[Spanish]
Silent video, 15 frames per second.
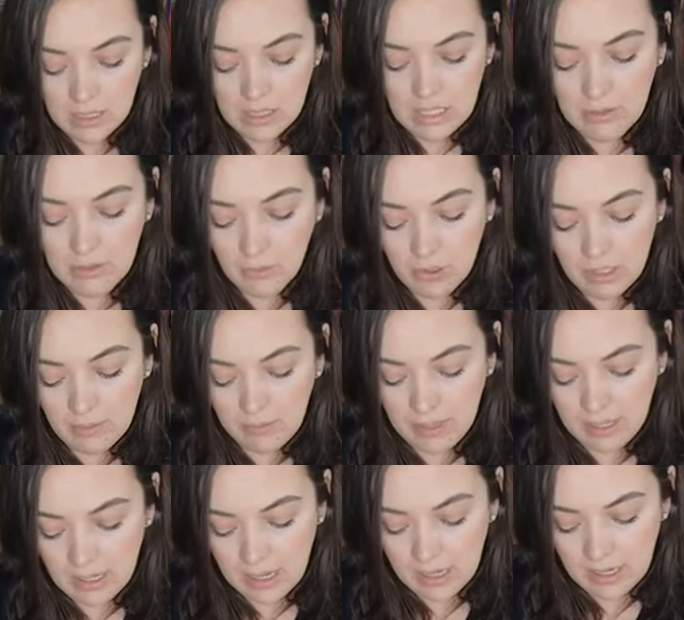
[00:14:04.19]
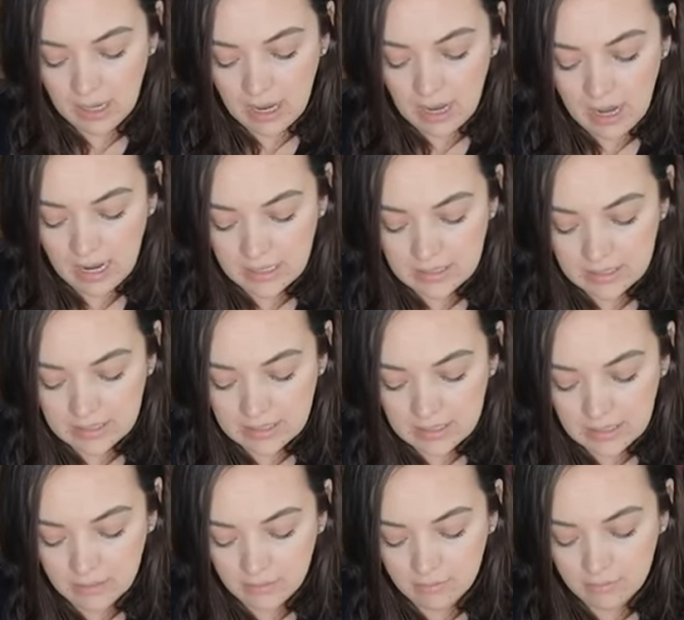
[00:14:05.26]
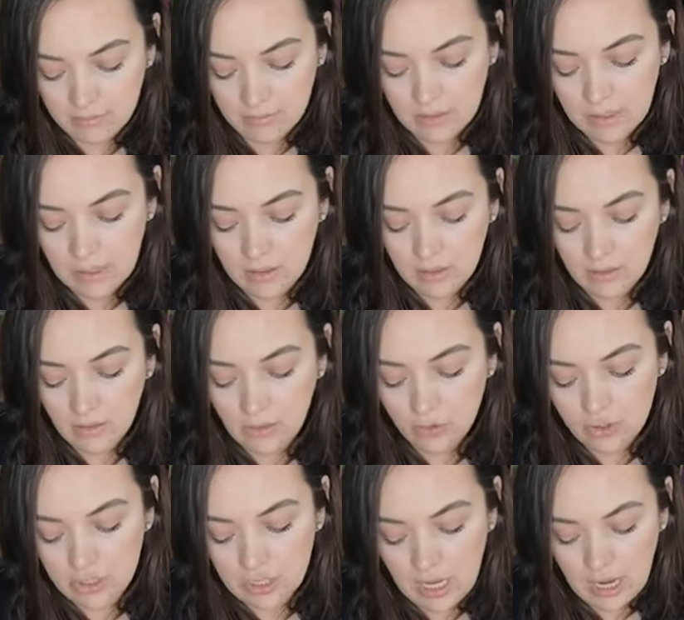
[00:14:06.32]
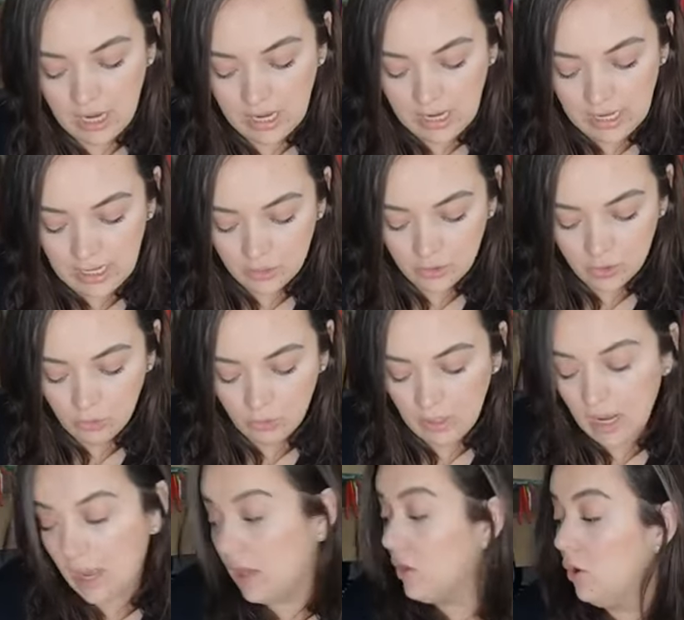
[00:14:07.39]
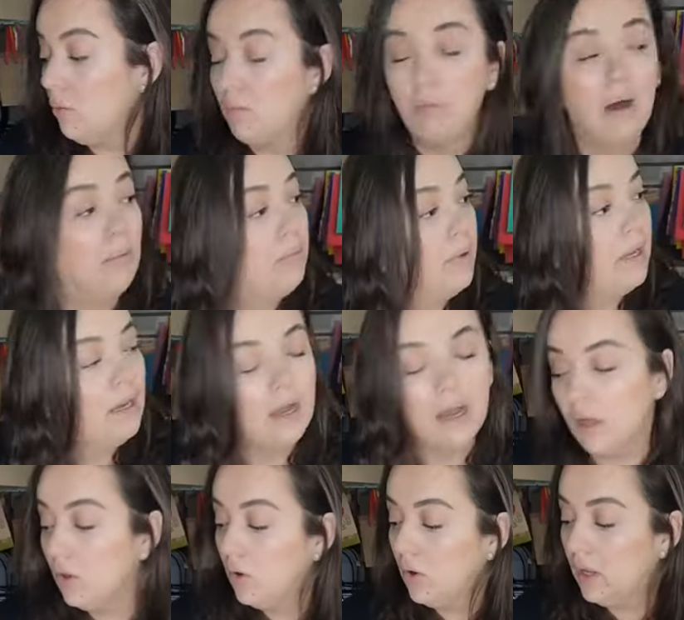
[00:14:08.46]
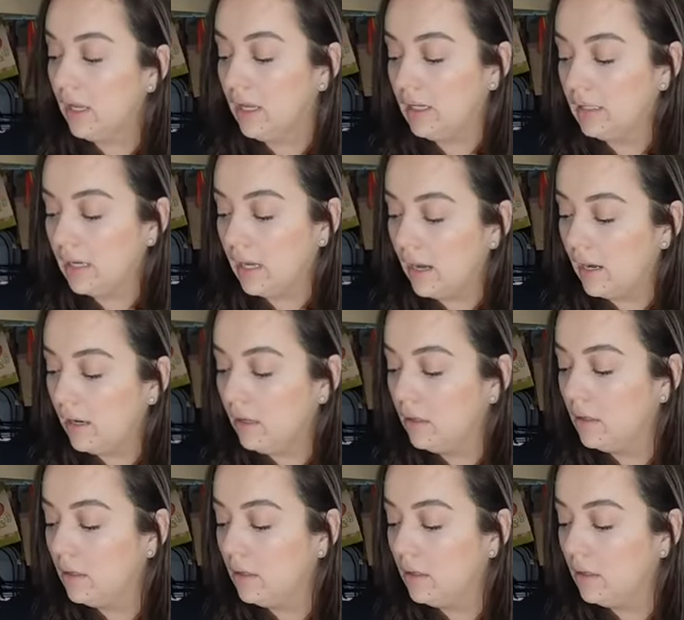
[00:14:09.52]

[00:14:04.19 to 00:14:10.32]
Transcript: y voy a pegar así. O sea, el doblado va pegado en la